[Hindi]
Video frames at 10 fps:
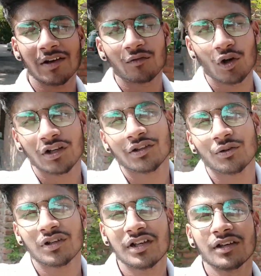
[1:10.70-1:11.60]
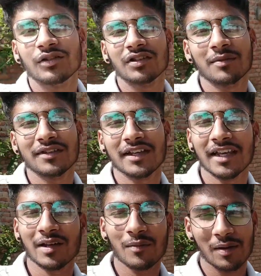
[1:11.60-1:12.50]
फैन फॉलोइंग थी उनकी जिसमें
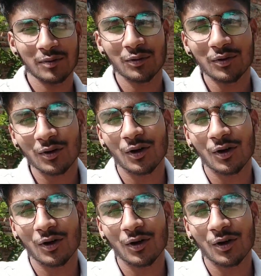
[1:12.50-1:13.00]
से एक मैं भी हूँ